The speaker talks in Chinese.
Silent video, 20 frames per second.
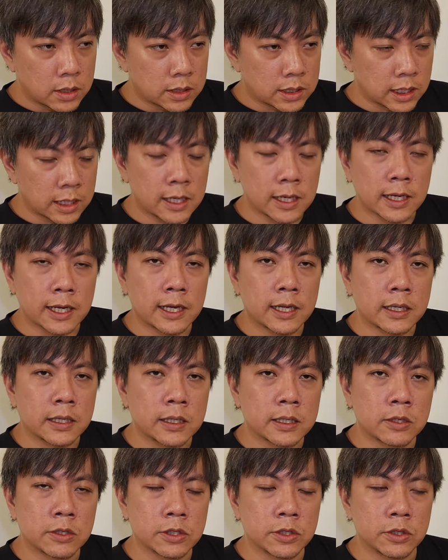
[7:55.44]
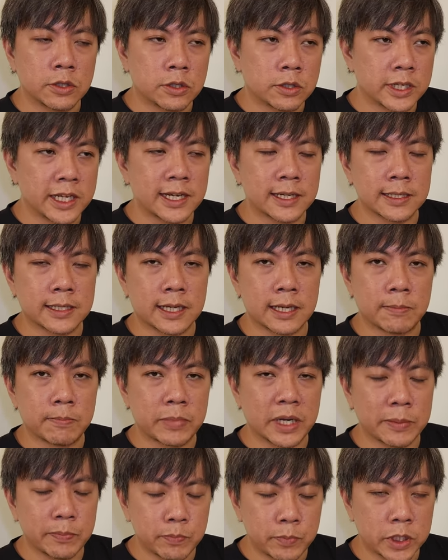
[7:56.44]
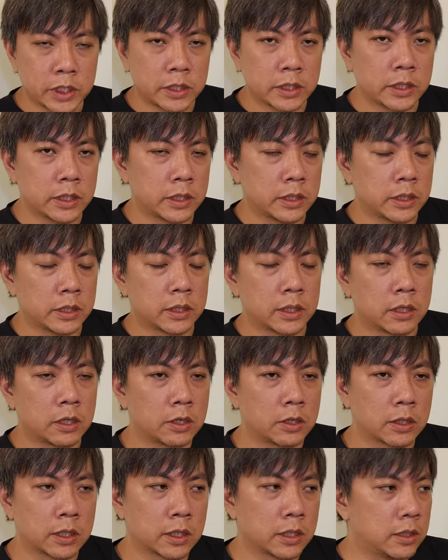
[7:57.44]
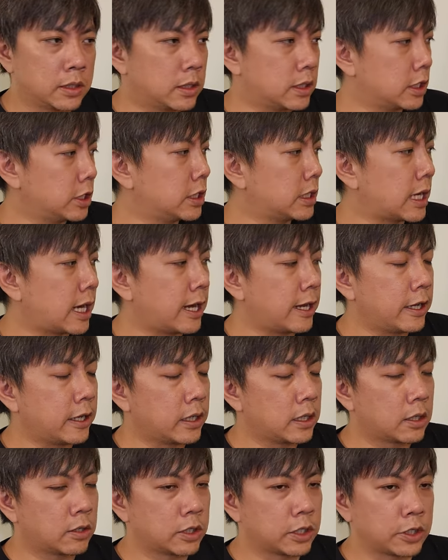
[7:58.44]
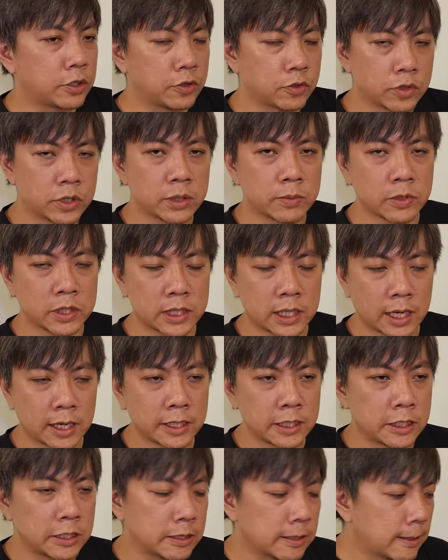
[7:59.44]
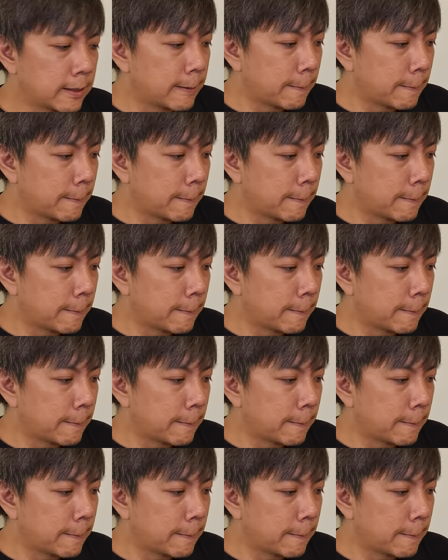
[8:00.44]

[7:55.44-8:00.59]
再看看到时候量产版本的哦，跟这一台到底有什么差异？